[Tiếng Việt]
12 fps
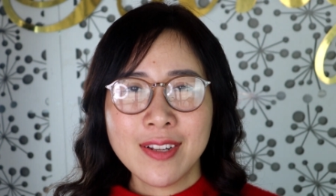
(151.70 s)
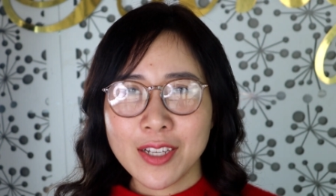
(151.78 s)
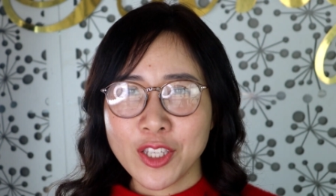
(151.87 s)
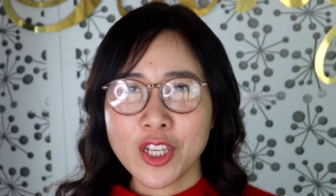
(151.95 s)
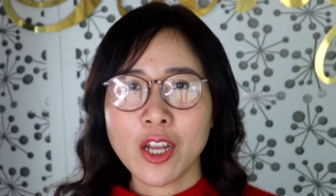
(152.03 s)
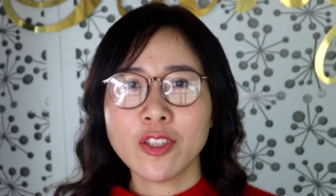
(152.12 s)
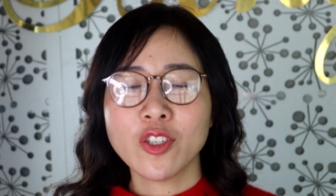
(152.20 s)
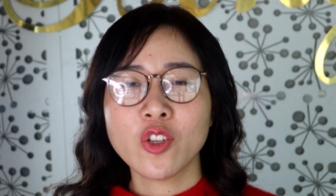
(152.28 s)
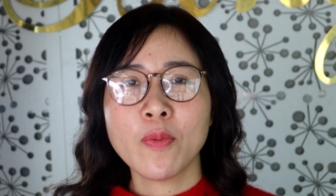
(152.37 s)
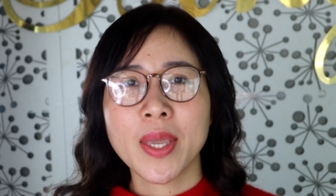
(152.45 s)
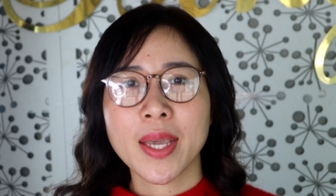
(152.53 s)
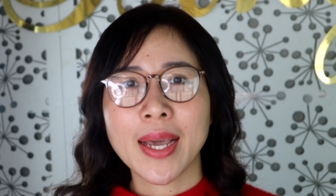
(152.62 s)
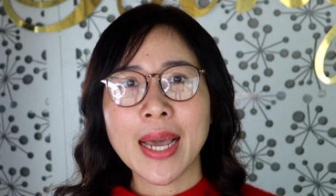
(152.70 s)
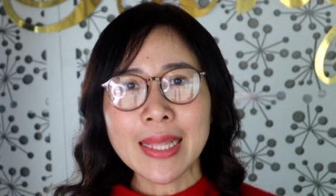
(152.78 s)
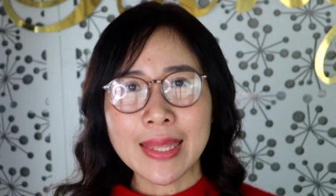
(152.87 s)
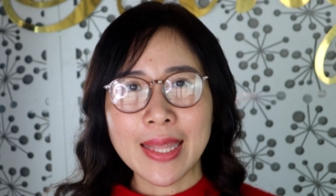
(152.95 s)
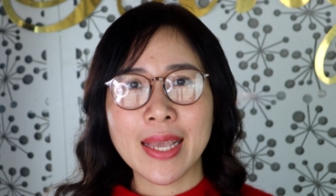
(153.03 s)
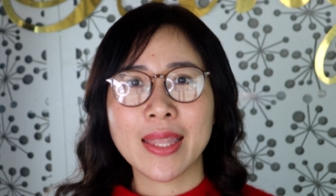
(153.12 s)
lựa chọn cho mình
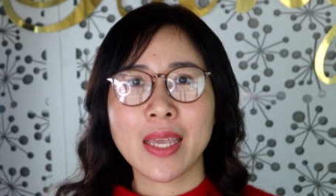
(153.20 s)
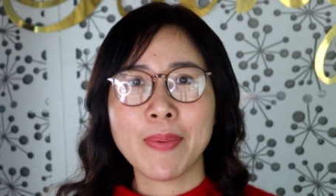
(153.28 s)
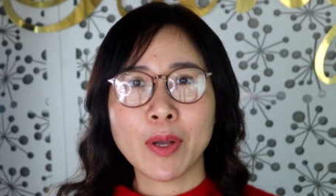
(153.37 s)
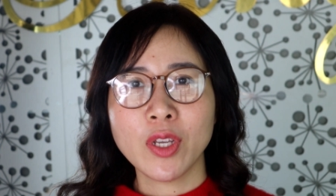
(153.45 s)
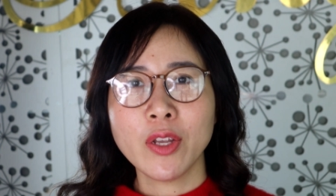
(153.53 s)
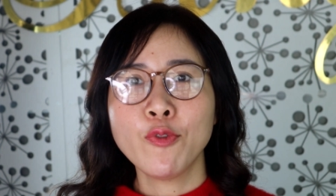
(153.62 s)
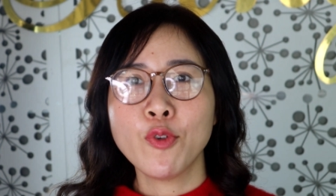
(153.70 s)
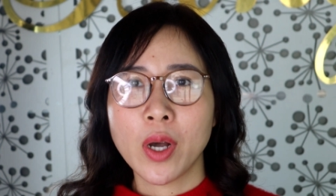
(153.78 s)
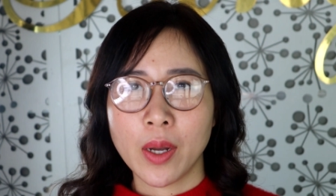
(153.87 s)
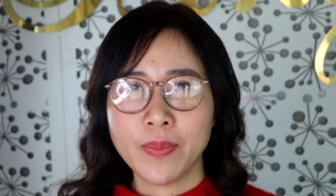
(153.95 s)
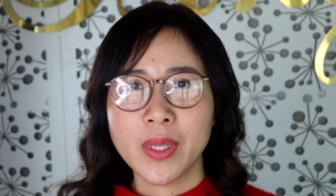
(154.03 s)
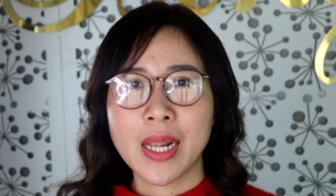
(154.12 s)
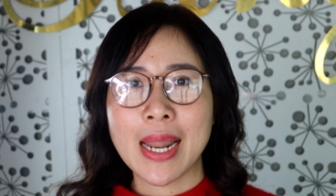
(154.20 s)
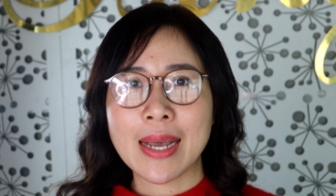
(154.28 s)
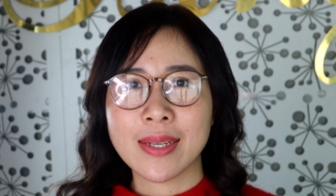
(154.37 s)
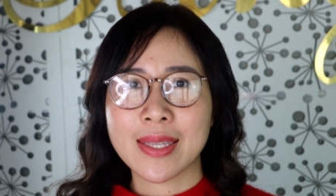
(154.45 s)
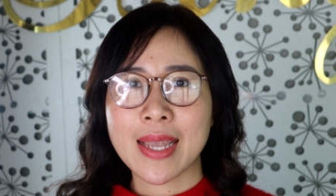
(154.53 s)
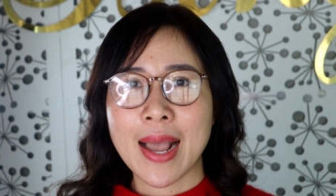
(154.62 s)
cách tẩy tế bào chết phù hợp, như là
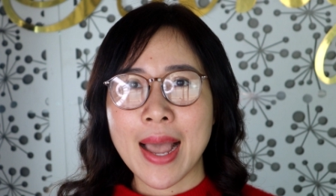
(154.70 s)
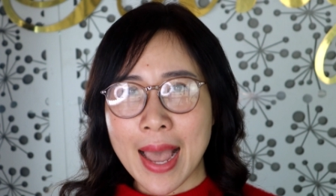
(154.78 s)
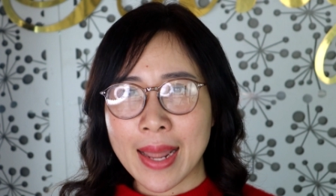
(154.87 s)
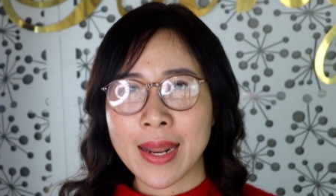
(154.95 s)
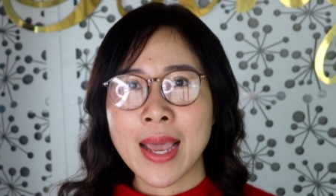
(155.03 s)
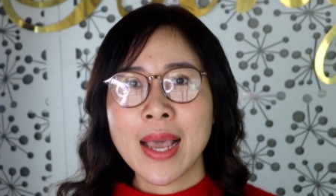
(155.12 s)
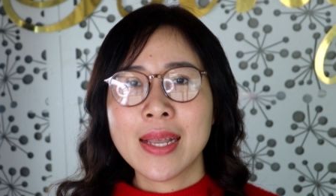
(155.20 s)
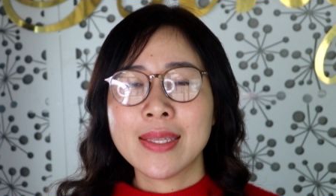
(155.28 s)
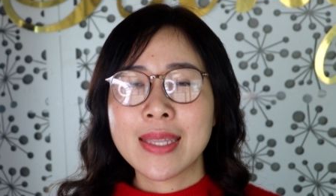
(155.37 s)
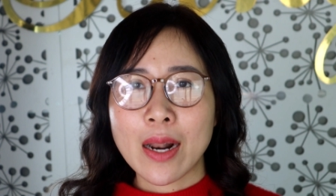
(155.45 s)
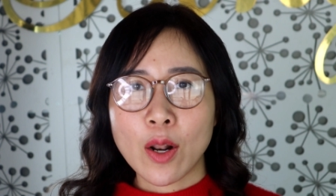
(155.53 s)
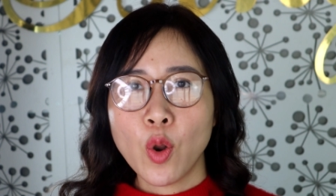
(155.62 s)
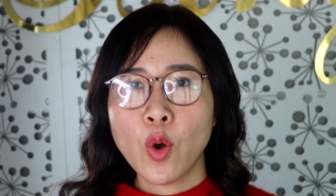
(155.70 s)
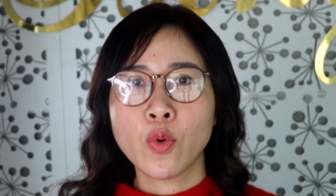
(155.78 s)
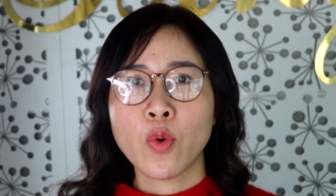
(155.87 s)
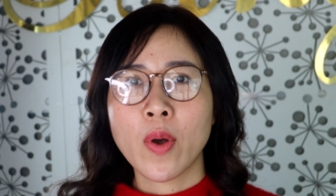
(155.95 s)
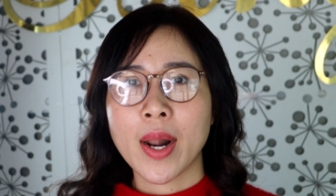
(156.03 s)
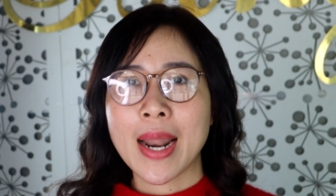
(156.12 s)
ở dạng hạt, dạng
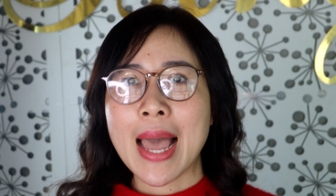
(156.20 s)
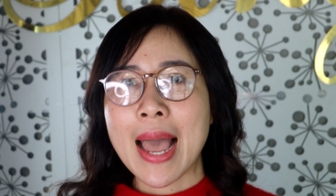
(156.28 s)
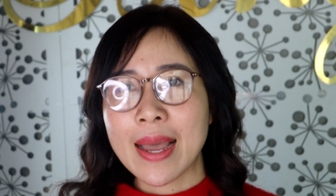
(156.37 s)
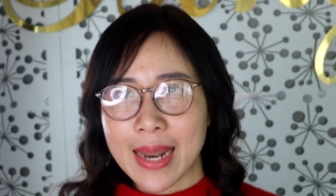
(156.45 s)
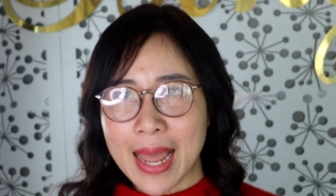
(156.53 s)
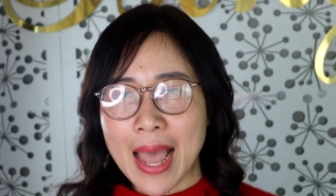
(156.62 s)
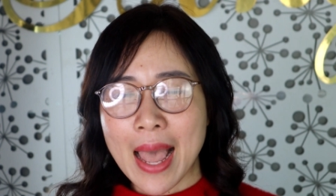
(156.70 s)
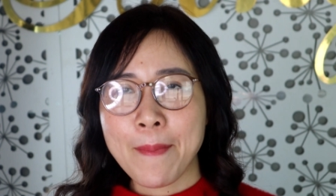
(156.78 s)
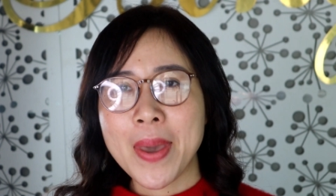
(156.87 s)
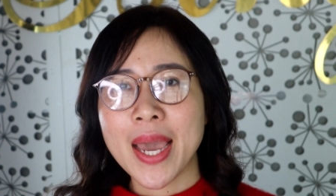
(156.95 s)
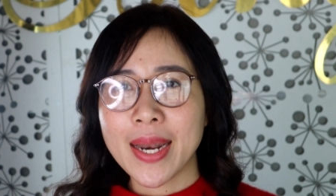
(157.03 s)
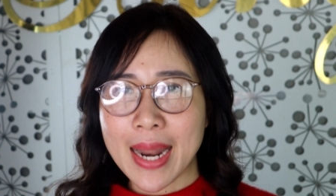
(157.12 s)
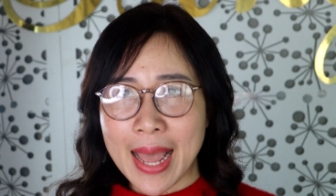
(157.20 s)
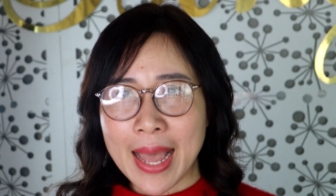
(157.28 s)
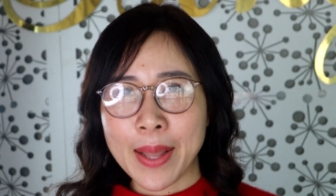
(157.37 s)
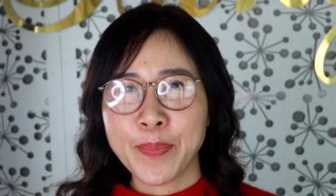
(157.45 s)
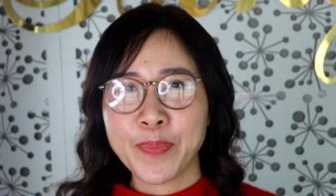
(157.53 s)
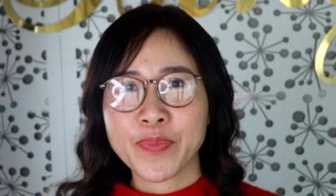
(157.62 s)
lột hoặc là AHA,
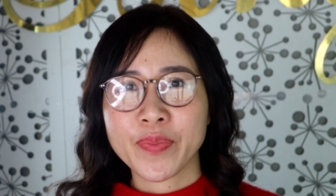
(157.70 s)
BHA.